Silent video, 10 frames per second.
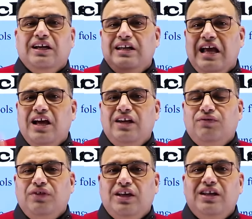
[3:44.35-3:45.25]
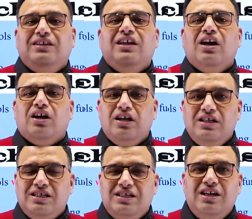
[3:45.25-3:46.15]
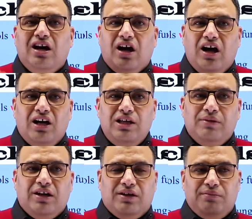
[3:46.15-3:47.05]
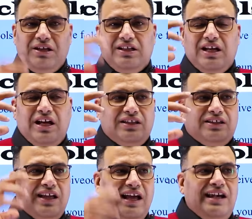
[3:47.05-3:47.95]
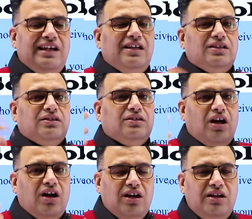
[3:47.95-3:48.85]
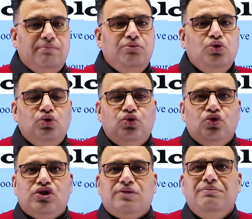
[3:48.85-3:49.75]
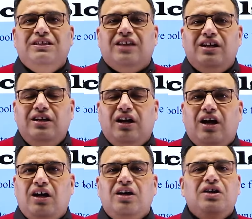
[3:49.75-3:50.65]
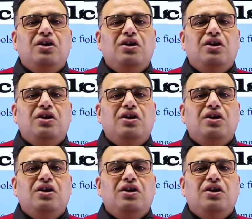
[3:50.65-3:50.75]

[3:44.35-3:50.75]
الآن فكرتها الرئيسية قائمة بإنها تخلي الطالب يدرس بطريقة